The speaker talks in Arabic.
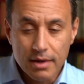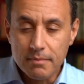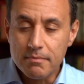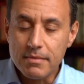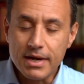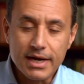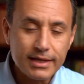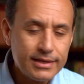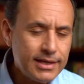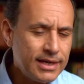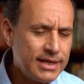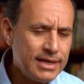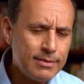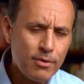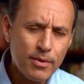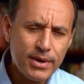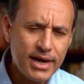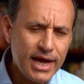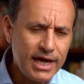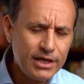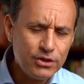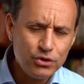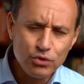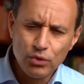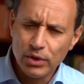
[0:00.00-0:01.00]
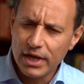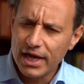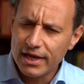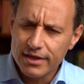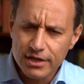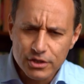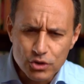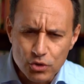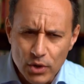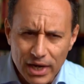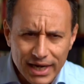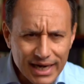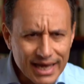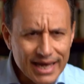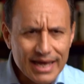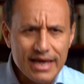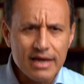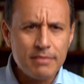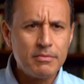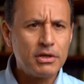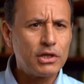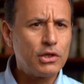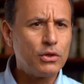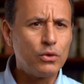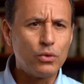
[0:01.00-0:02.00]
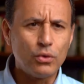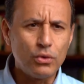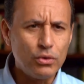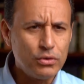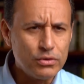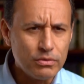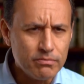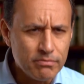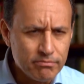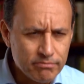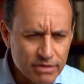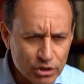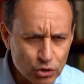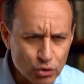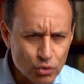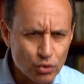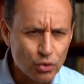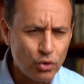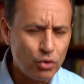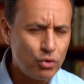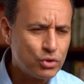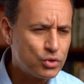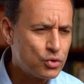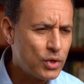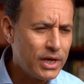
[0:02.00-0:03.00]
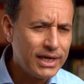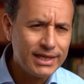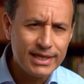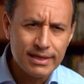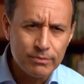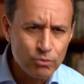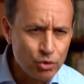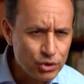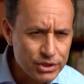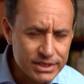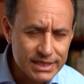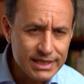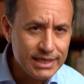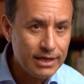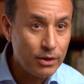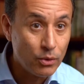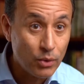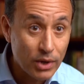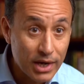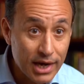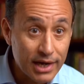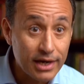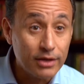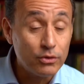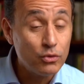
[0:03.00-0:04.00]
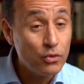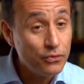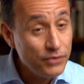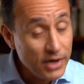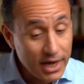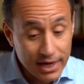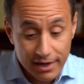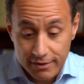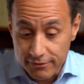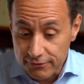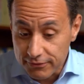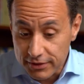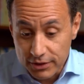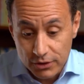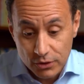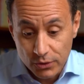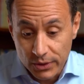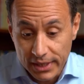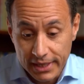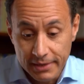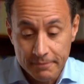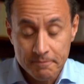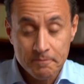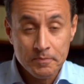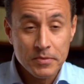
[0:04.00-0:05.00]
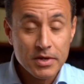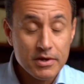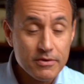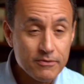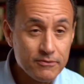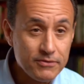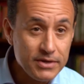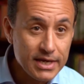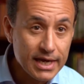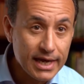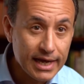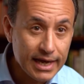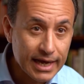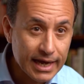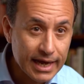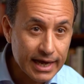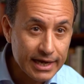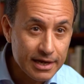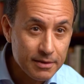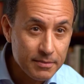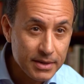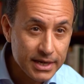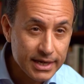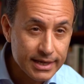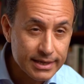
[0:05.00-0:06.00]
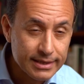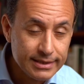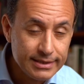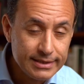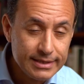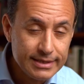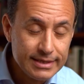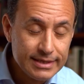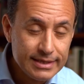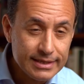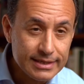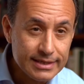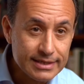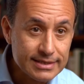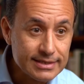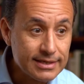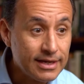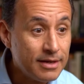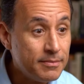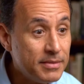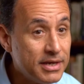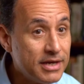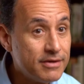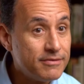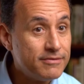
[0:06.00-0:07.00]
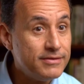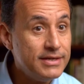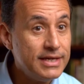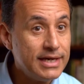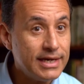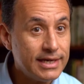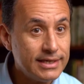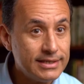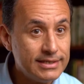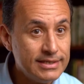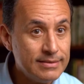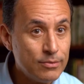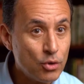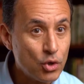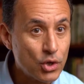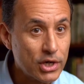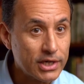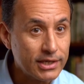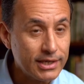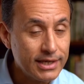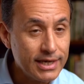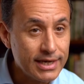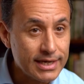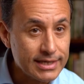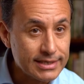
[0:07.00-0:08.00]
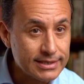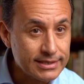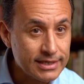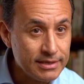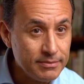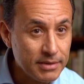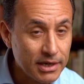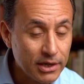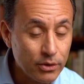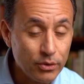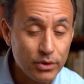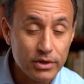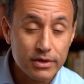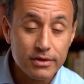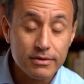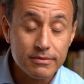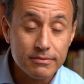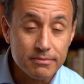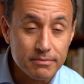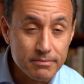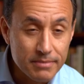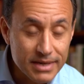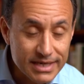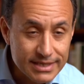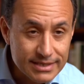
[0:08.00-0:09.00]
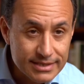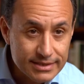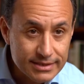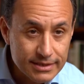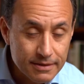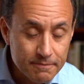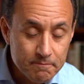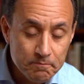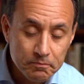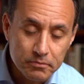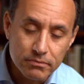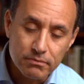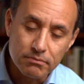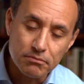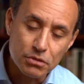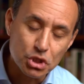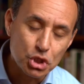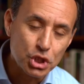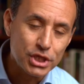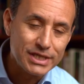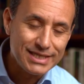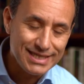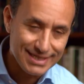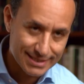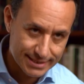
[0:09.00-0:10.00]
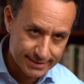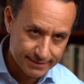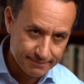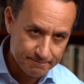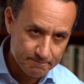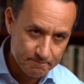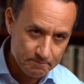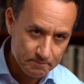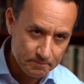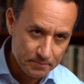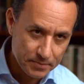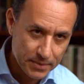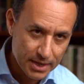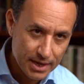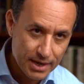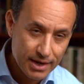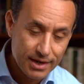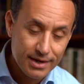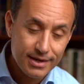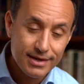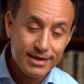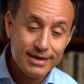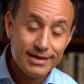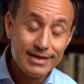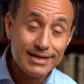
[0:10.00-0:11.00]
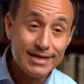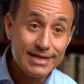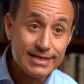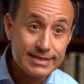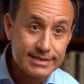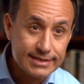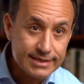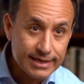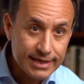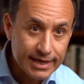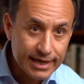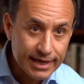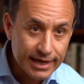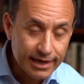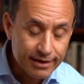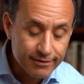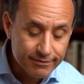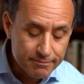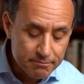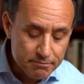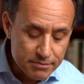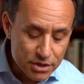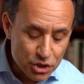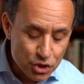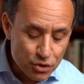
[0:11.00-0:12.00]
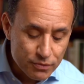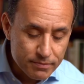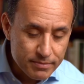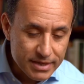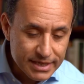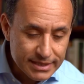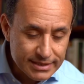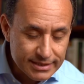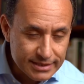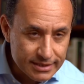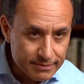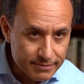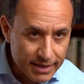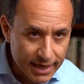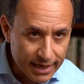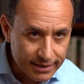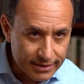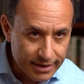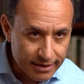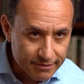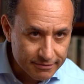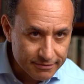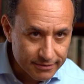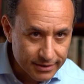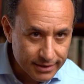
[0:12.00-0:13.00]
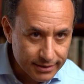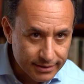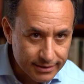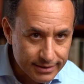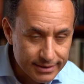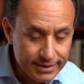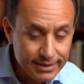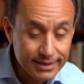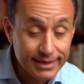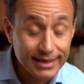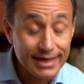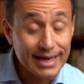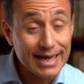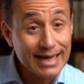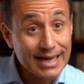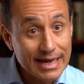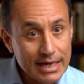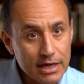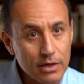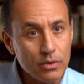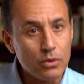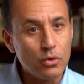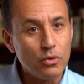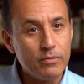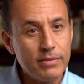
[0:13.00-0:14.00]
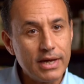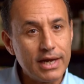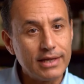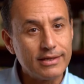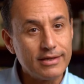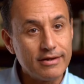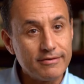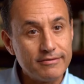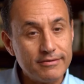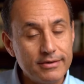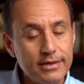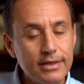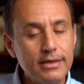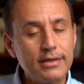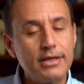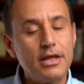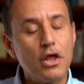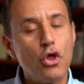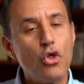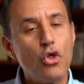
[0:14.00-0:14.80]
مرة تانية ممكن حد يقول هذا سؤال غير مطلوب مطروح وسؤال دمه تقيل وغلط وفعلا في دول فيها غالبية إسلامية فيها ديمقراطية عظيمة بس مش كتير السنغال مش بس بلد افريقي لكنه بلد افريقي